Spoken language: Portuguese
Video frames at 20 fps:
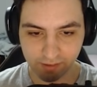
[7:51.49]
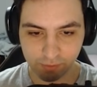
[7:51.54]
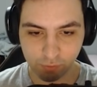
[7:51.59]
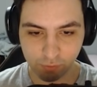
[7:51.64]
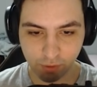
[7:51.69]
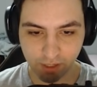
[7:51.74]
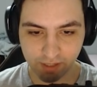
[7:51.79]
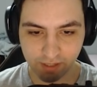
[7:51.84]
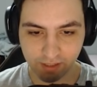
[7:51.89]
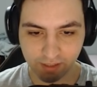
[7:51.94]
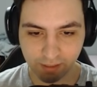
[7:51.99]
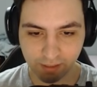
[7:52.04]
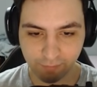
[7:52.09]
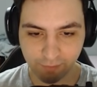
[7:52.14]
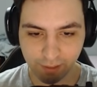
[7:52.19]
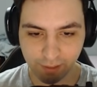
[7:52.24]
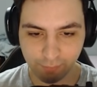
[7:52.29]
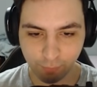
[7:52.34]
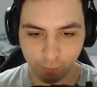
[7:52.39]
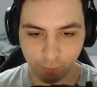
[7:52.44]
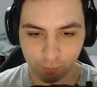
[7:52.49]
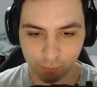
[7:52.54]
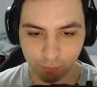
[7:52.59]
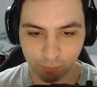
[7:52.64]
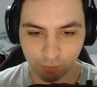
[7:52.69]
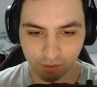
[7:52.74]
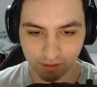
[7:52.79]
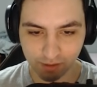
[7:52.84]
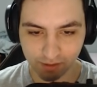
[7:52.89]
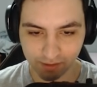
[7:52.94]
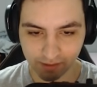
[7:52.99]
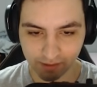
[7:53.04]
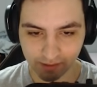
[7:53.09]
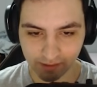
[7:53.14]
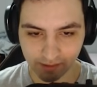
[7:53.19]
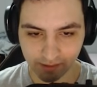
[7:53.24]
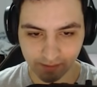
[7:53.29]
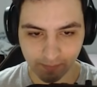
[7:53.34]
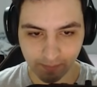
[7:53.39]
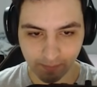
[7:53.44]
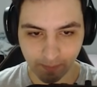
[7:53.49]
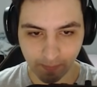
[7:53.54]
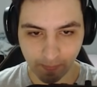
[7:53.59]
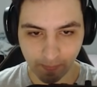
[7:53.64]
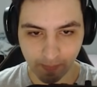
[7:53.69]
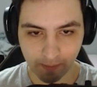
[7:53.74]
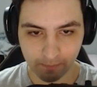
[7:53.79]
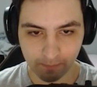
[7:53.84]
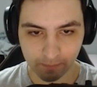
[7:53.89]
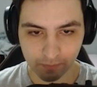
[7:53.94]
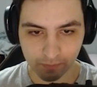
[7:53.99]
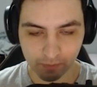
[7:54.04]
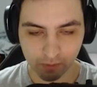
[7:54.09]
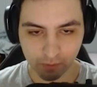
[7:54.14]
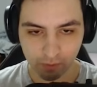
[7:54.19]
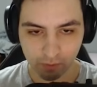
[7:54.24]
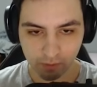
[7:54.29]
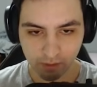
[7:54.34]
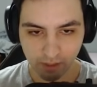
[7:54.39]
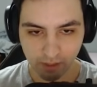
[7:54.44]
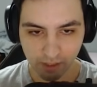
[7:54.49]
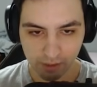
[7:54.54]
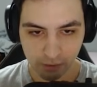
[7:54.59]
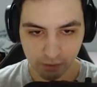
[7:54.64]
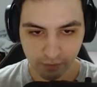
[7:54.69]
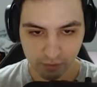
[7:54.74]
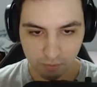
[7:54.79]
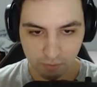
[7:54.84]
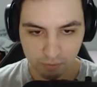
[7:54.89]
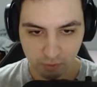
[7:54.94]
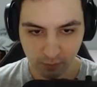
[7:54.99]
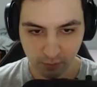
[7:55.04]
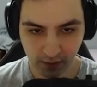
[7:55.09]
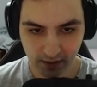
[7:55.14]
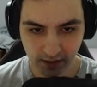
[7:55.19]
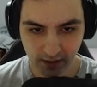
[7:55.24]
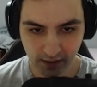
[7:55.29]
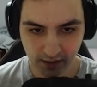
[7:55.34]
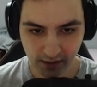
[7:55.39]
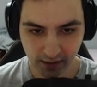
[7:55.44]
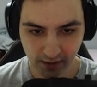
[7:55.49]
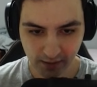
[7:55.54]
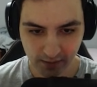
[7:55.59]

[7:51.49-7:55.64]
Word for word: Joguei na TV, ele voltou. Ok, deixa eu ver se eu consigo bater aqui.